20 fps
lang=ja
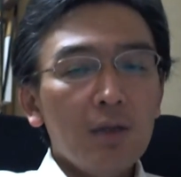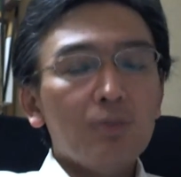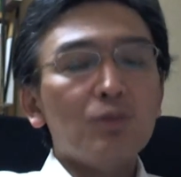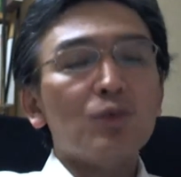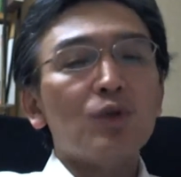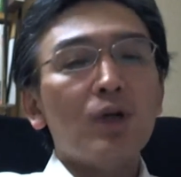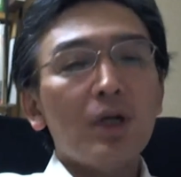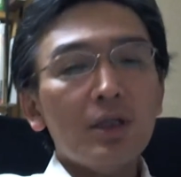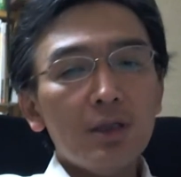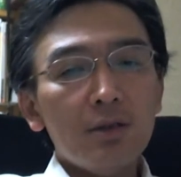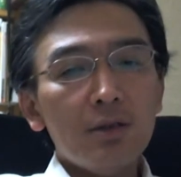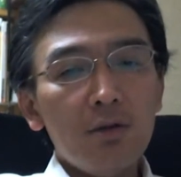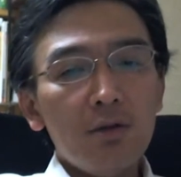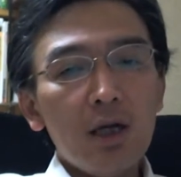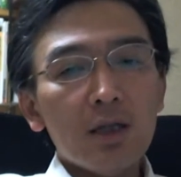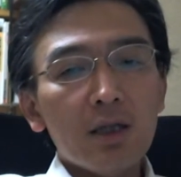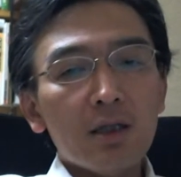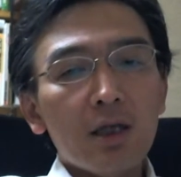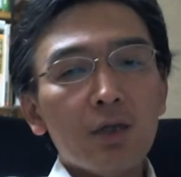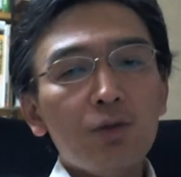昔
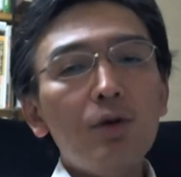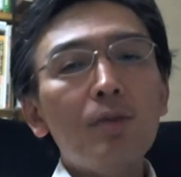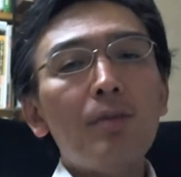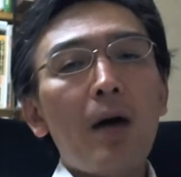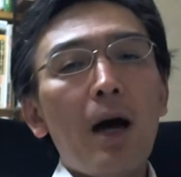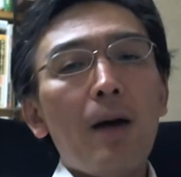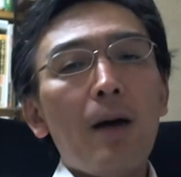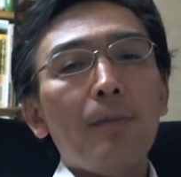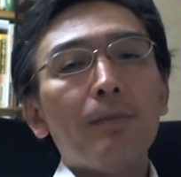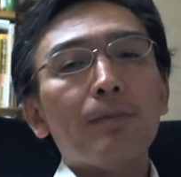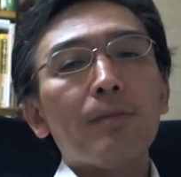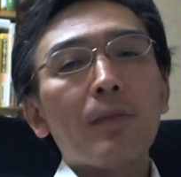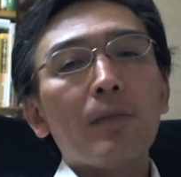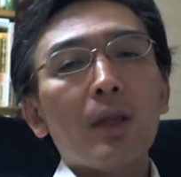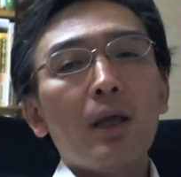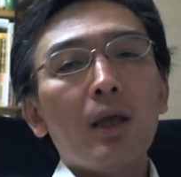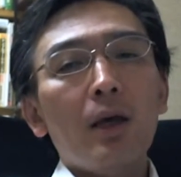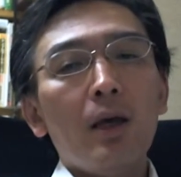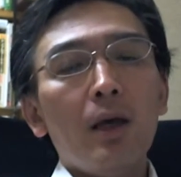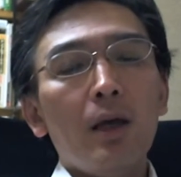は、例えば、
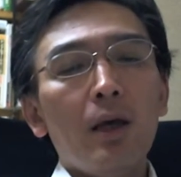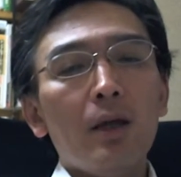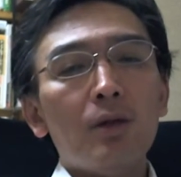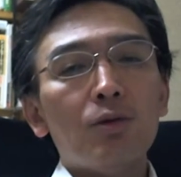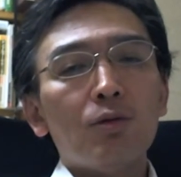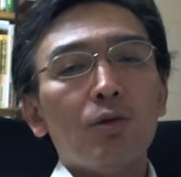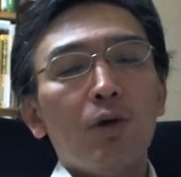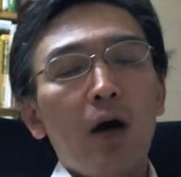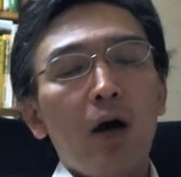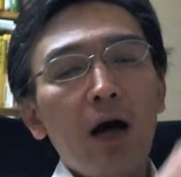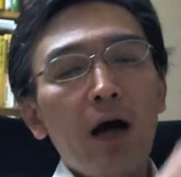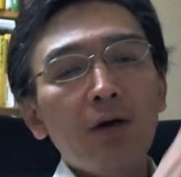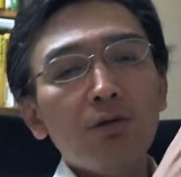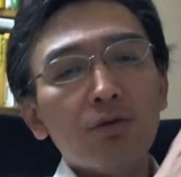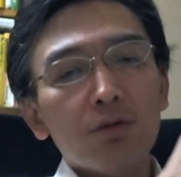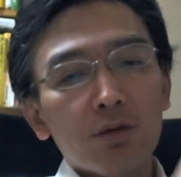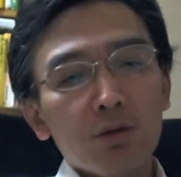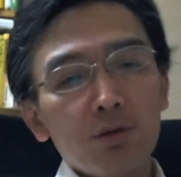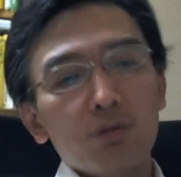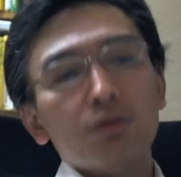えー、っと、あ
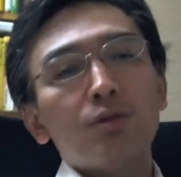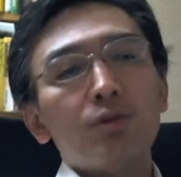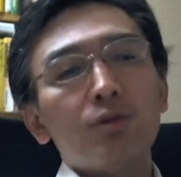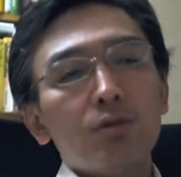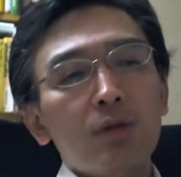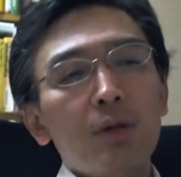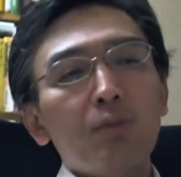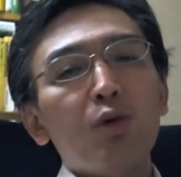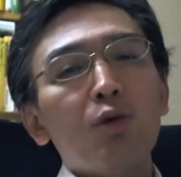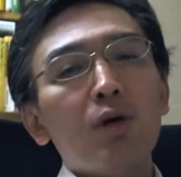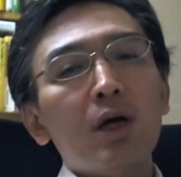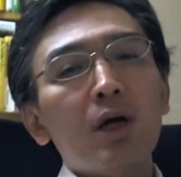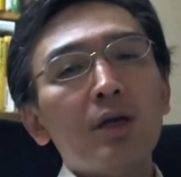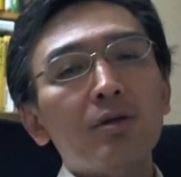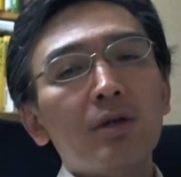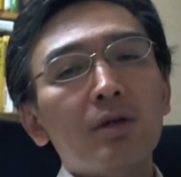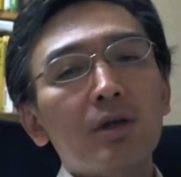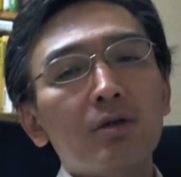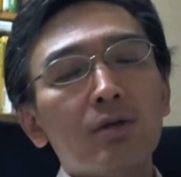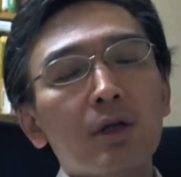る業種は儲かっ
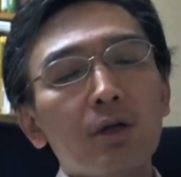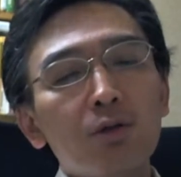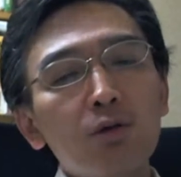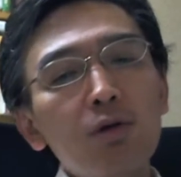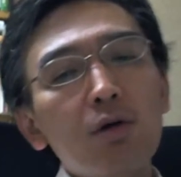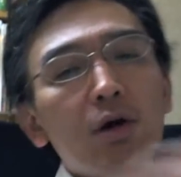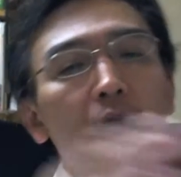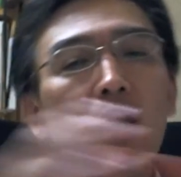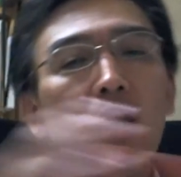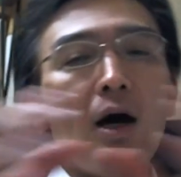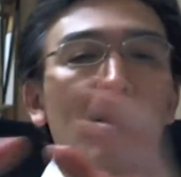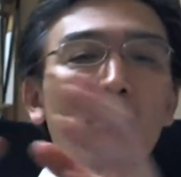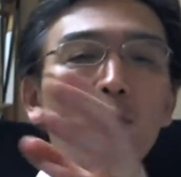ているけど、